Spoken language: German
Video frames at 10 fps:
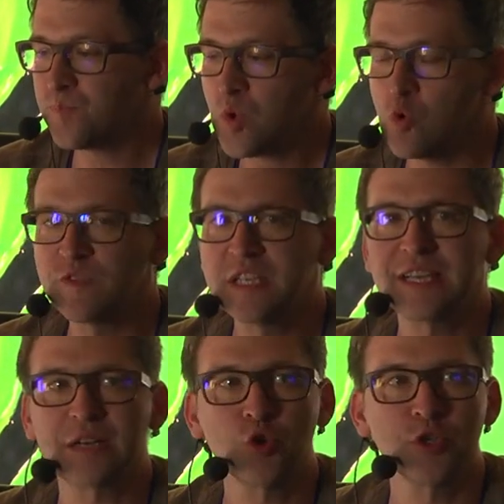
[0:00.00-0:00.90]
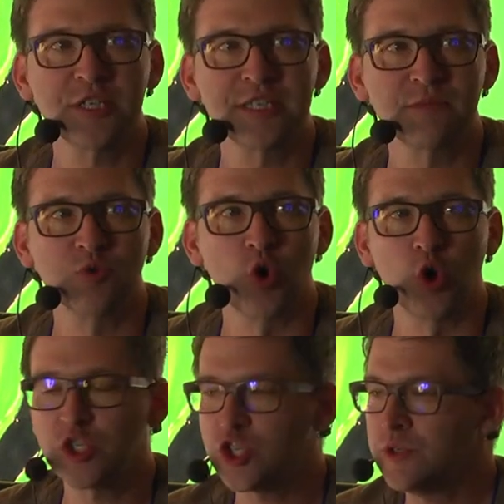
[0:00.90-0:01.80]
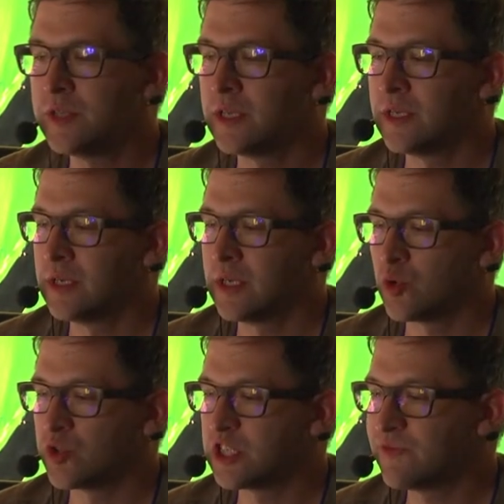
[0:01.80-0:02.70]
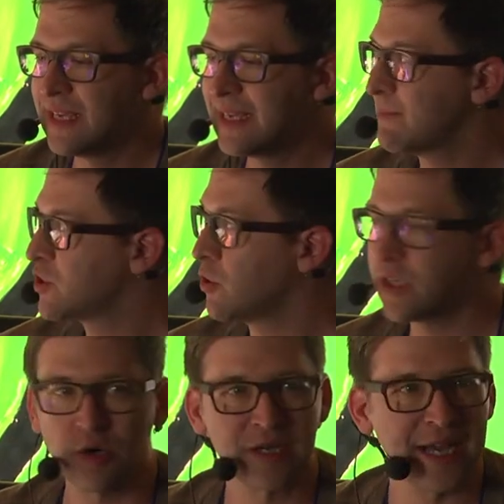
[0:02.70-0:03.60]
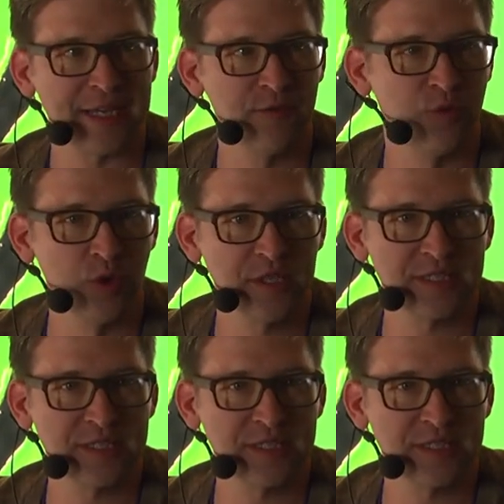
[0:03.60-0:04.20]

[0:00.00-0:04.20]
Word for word: Und wie gesagt, heute geht es um Geräusche. Und deswegen gibt's heute auch keine Folien.